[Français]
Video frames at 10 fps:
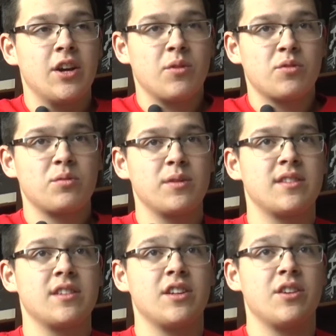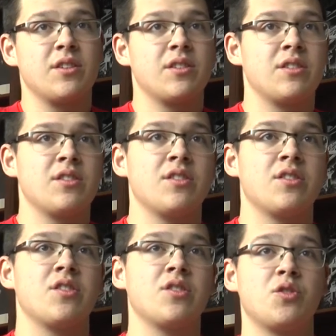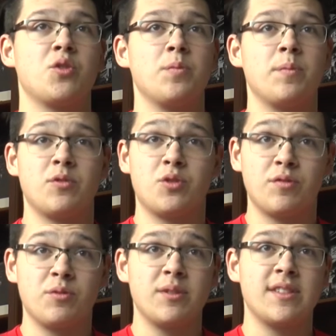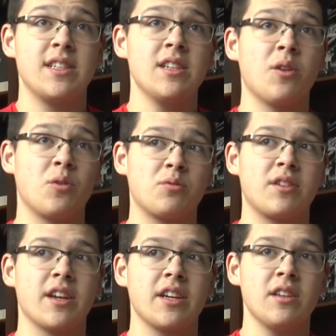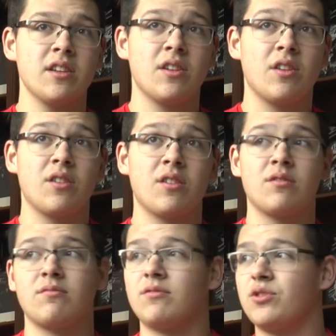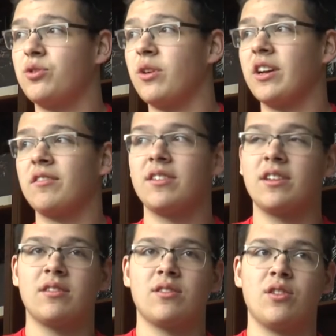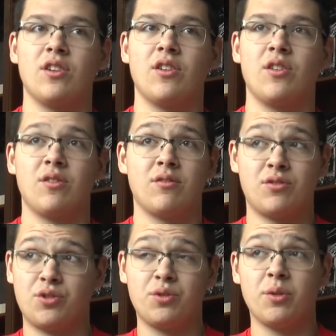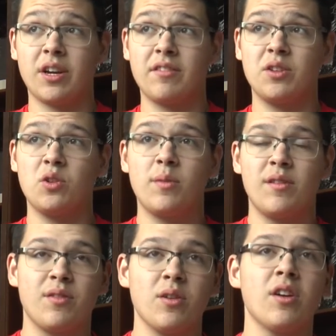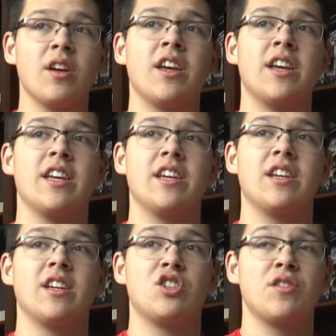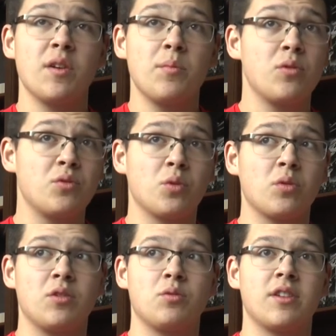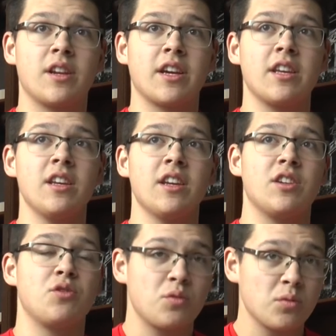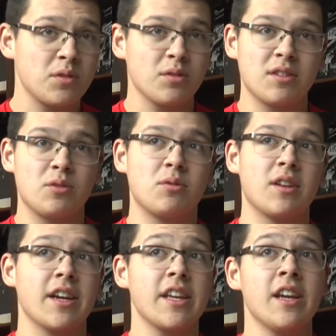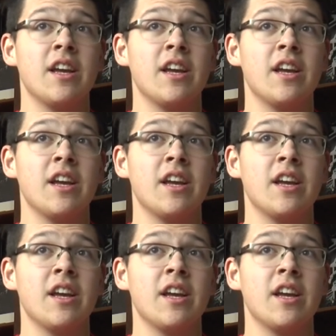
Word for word: Ensuite, euh, je, suis venu ici en coutellerie. Euh, euh, je, suis arrivé, de Belfort et j'ai fait un peu le tour des coutelleries et je suis tombé sur cette coutellerie.